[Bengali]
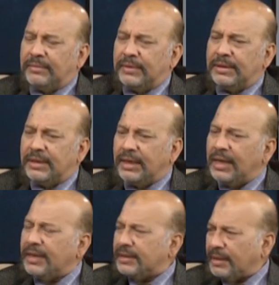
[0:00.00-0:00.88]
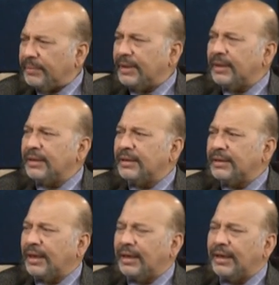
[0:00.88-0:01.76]
ইঞ্জিনিয়ার হিসাবে
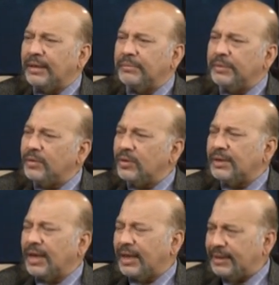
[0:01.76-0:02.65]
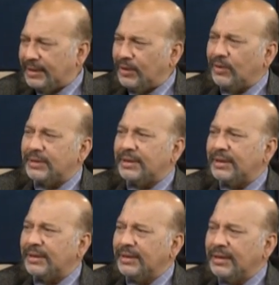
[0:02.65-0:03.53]
তাকে বিভিন্ন জায়গায় যেতে হয়েছে
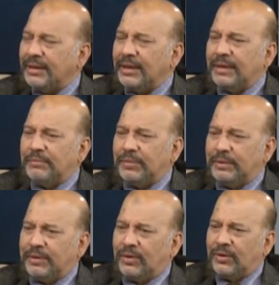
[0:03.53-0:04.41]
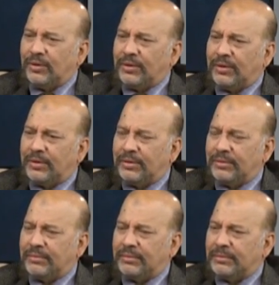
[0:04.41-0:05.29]
বিভিন্ন
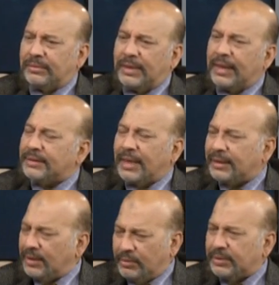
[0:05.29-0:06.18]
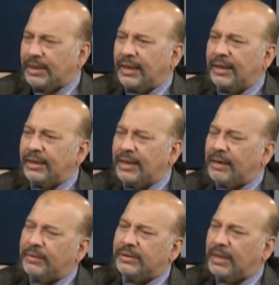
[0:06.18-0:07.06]
তার চাকরি অবস্থায়
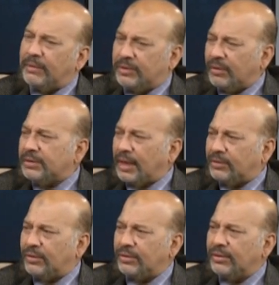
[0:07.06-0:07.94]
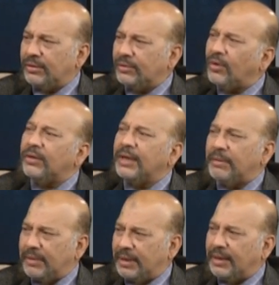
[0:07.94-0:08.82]
আমার আমি যখন ছাত্র তখনই
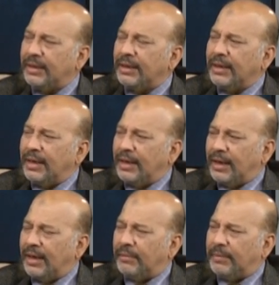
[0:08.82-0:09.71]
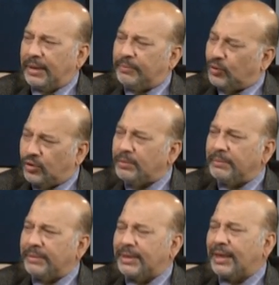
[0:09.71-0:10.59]
আমাকে মানে প্রথম
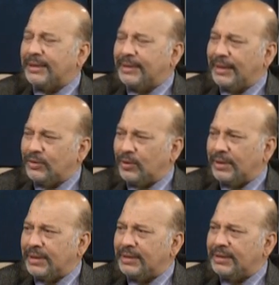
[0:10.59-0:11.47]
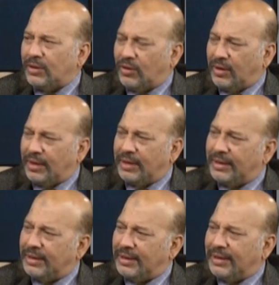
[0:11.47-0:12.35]
আমি তাকে ছেড়ে চলে যাই চিটাগাঙে
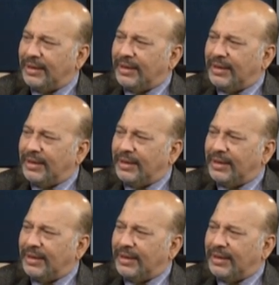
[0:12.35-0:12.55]
আচ্ছা